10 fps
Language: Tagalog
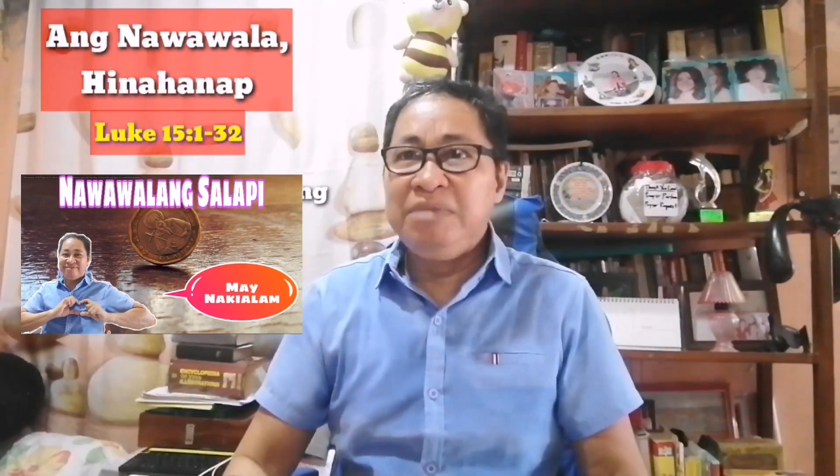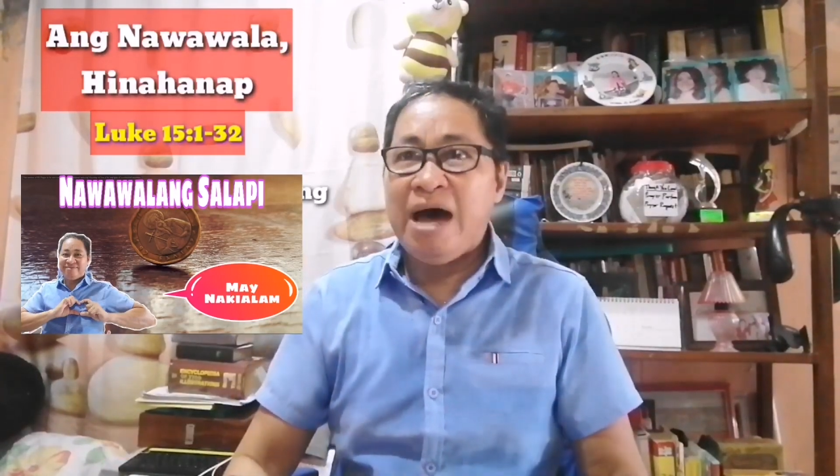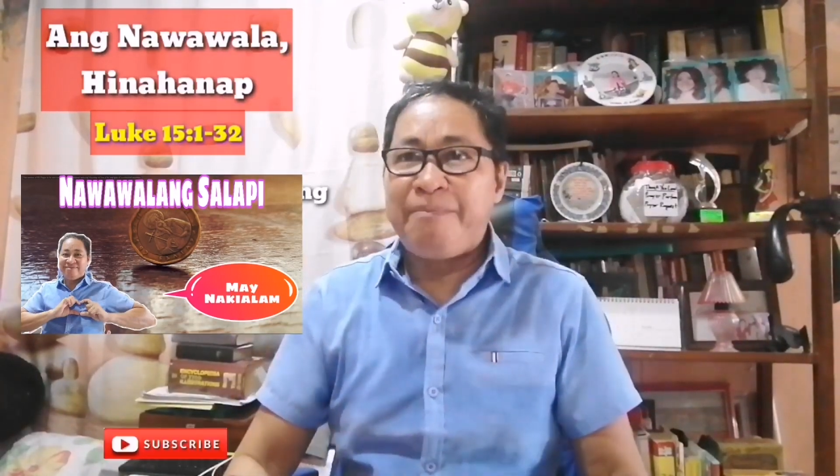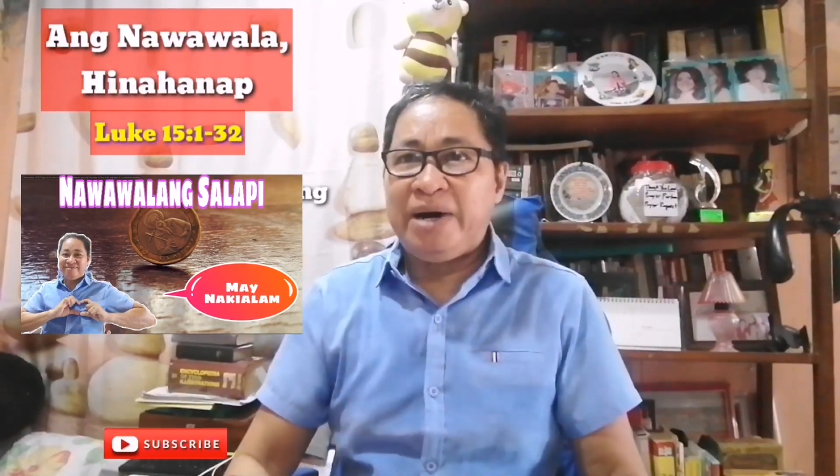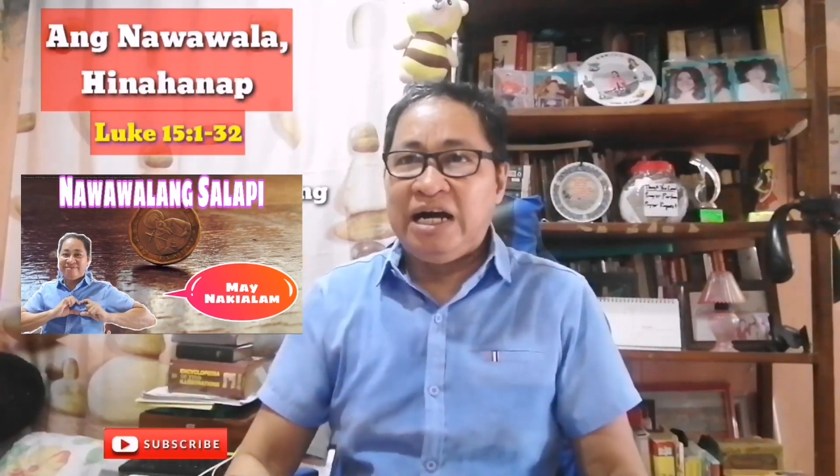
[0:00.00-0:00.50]

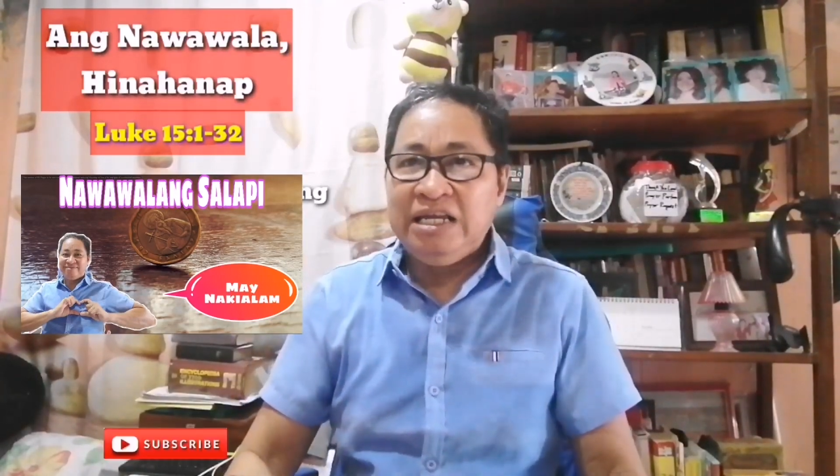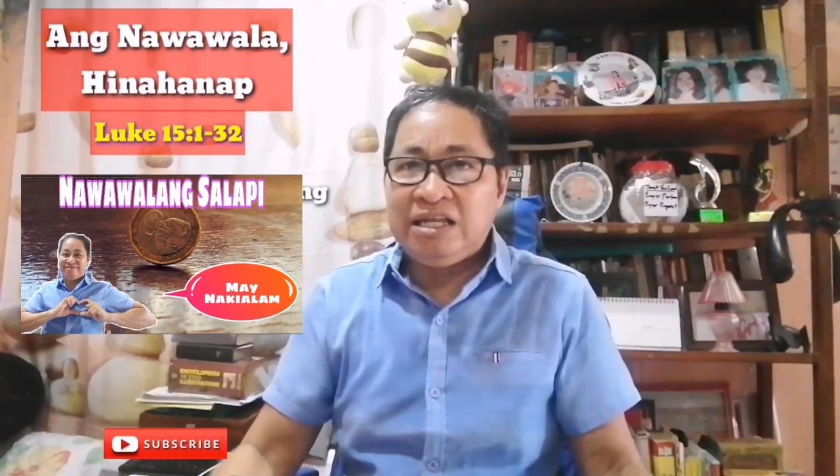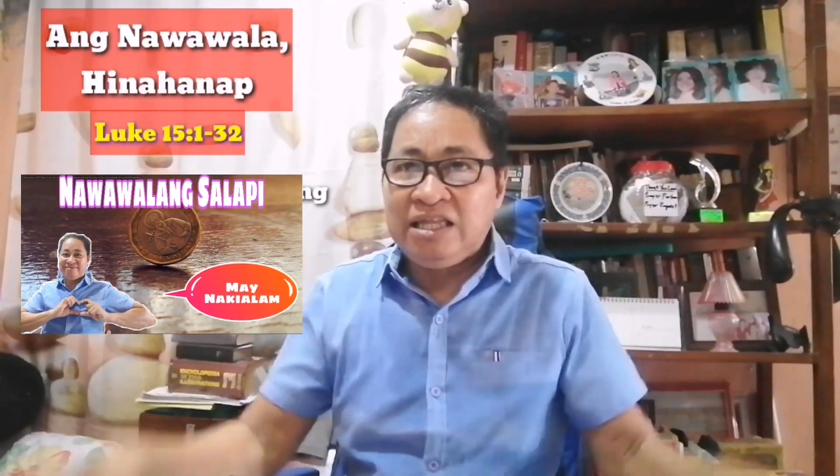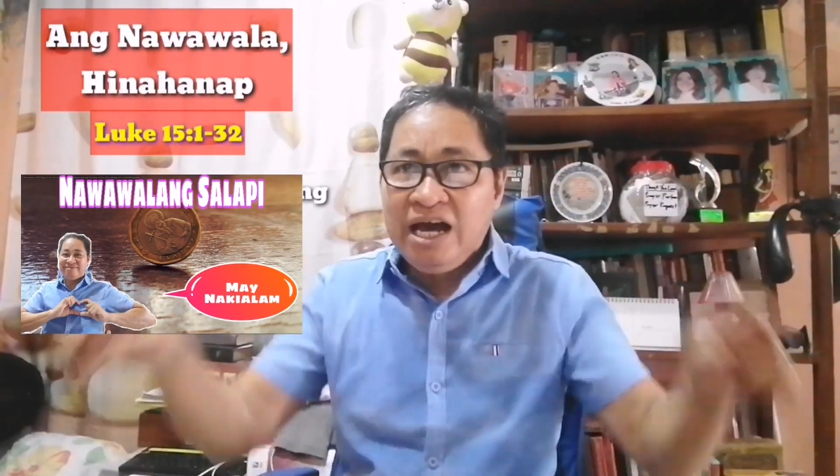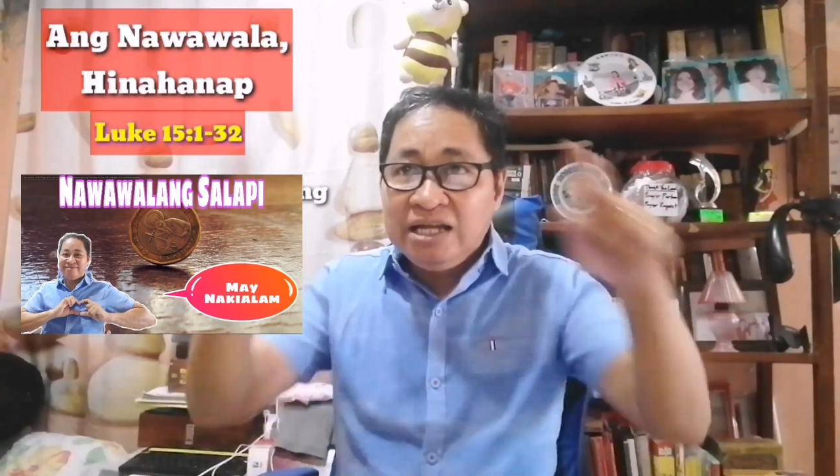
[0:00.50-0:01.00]

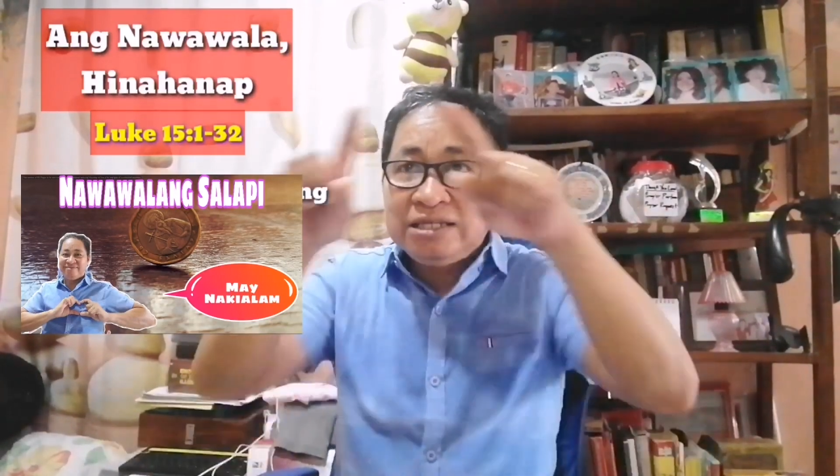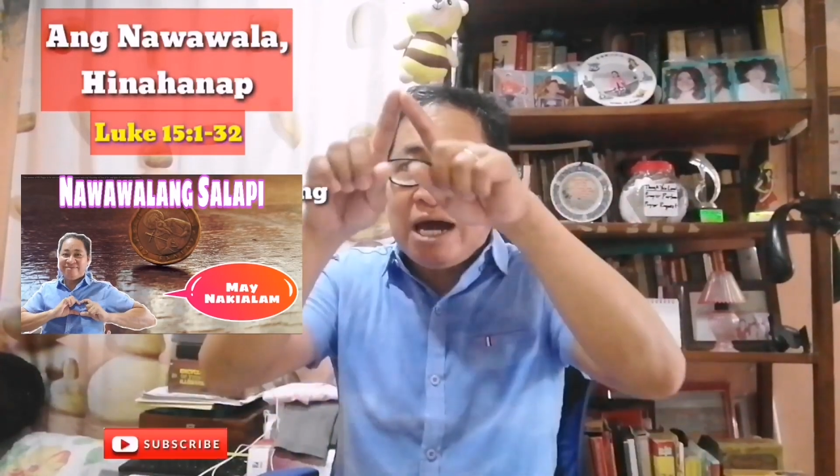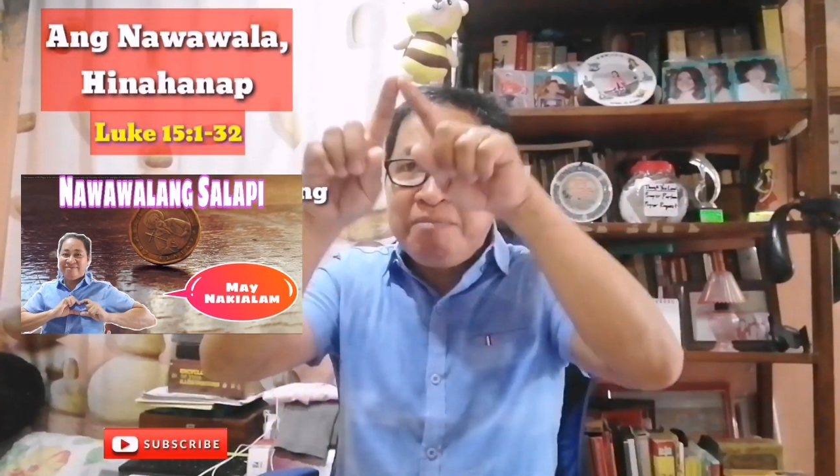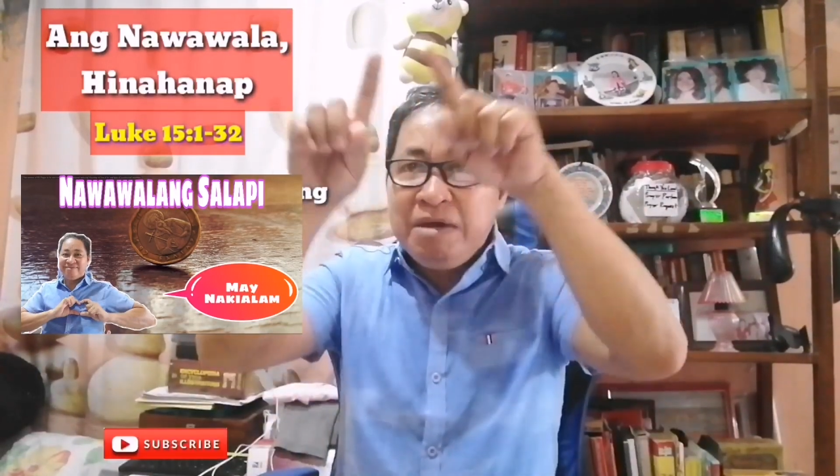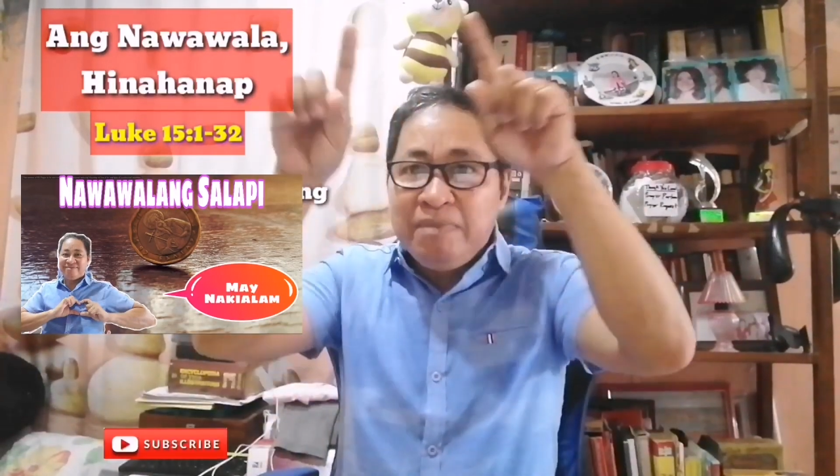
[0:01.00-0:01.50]
napakaliit lang at
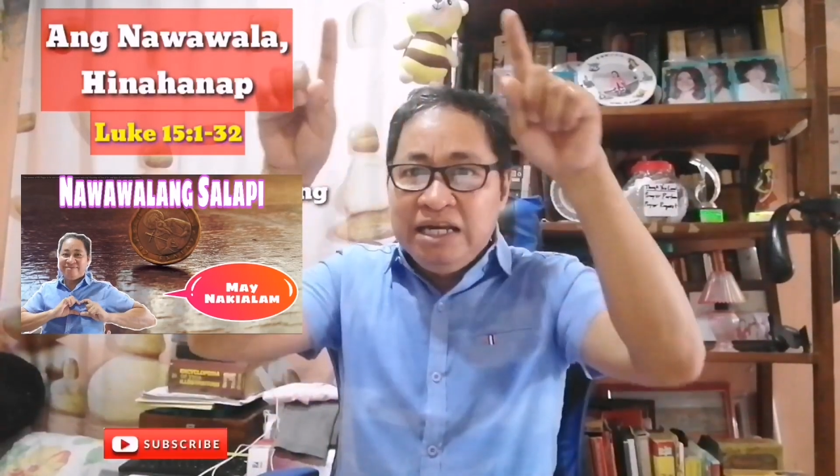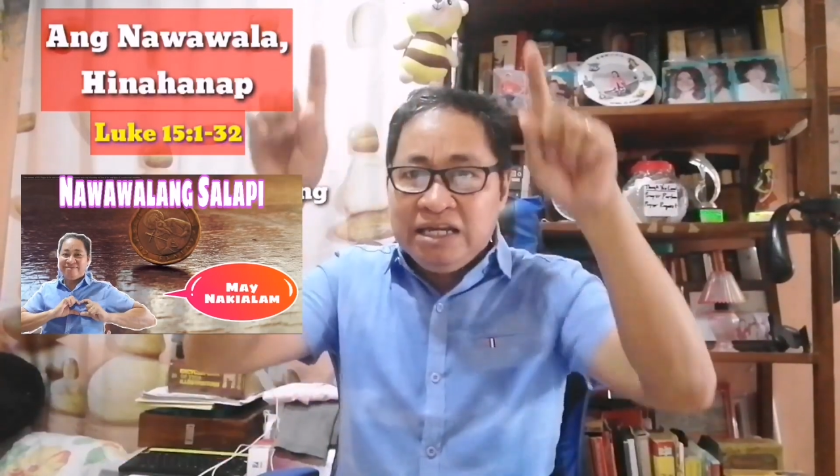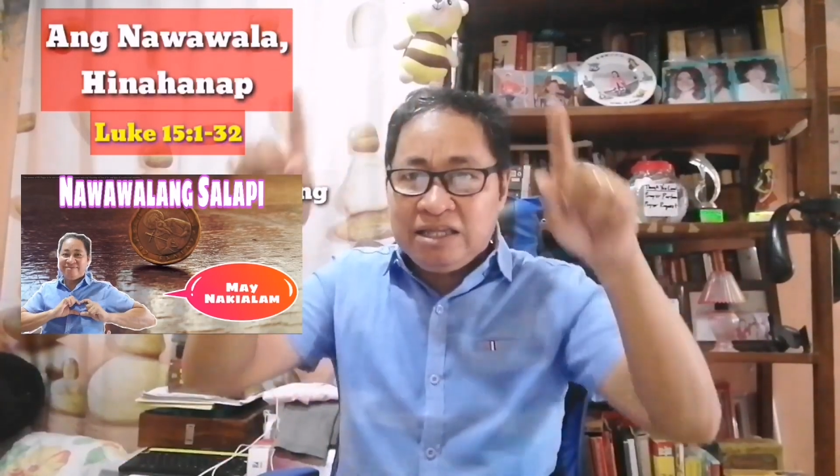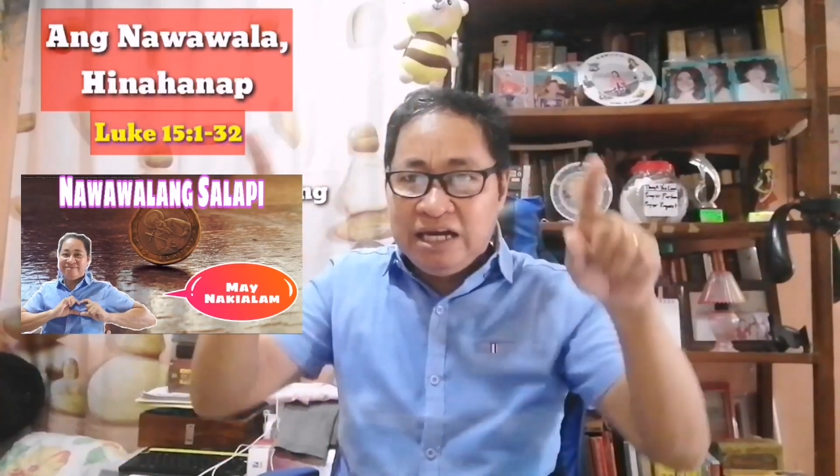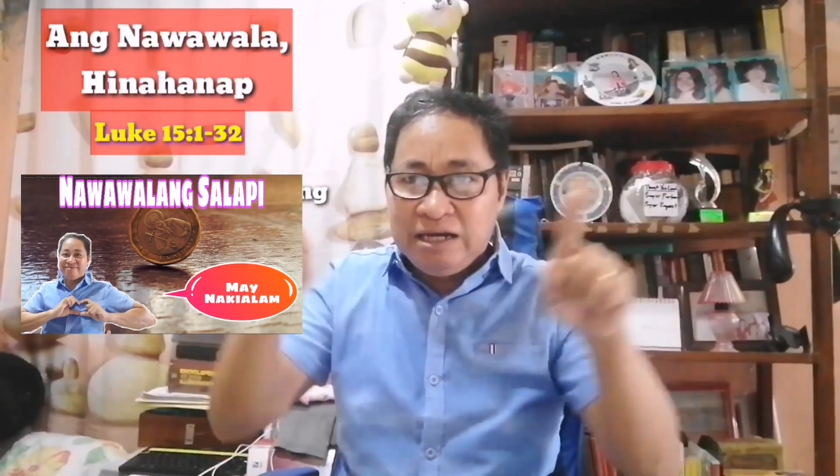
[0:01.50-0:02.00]
saka may
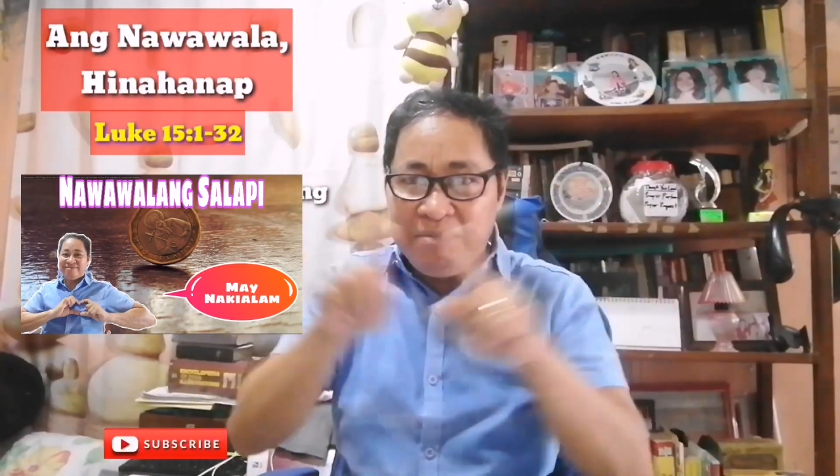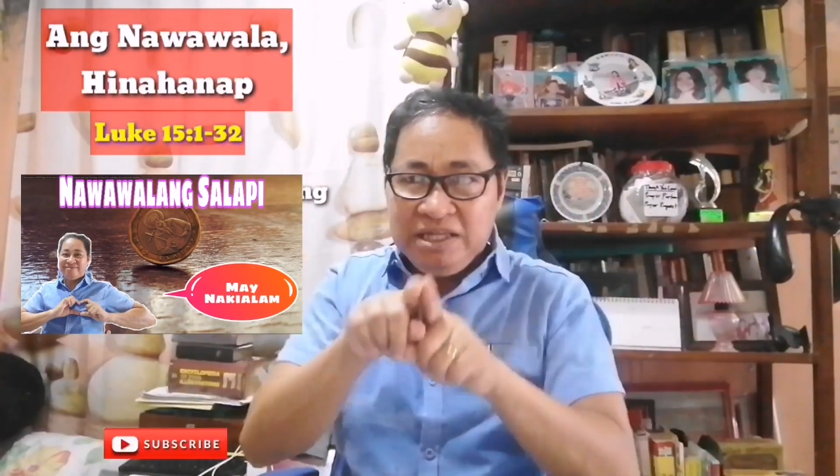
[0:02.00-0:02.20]
maliit lang na